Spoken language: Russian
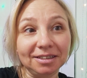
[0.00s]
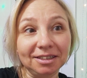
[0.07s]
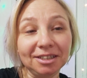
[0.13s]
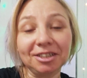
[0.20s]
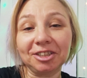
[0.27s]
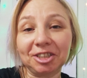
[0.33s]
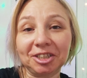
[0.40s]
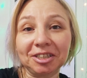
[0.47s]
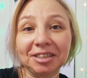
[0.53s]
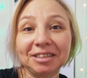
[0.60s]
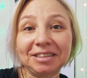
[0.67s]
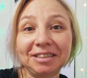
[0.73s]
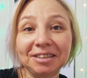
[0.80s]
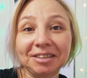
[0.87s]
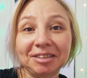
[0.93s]
И решила
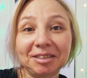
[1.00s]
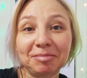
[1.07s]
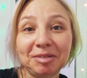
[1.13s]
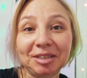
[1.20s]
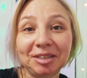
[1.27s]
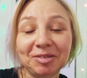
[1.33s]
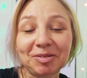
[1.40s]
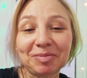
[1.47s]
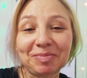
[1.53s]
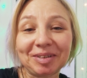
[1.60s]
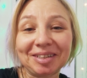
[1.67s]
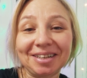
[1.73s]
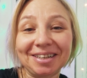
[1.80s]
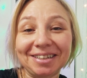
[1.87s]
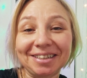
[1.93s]
сделать себе такой
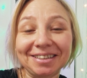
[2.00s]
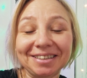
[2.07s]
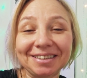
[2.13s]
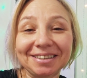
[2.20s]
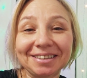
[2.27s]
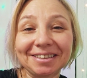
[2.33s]
подарок.